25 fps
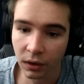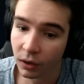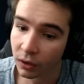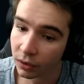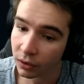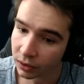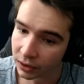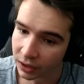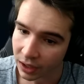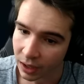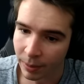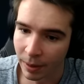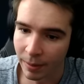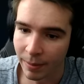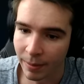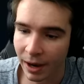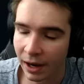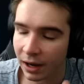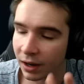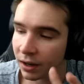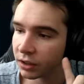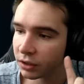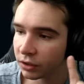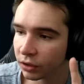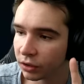Ok pas
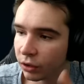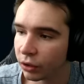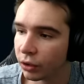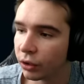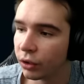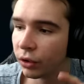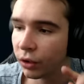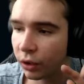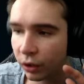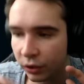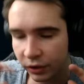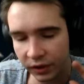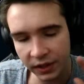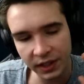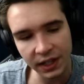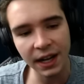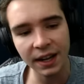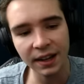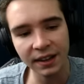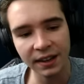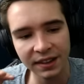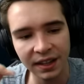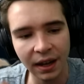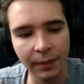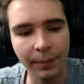mal. Le, le style
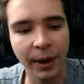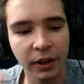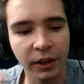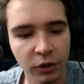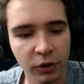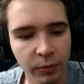est sympa du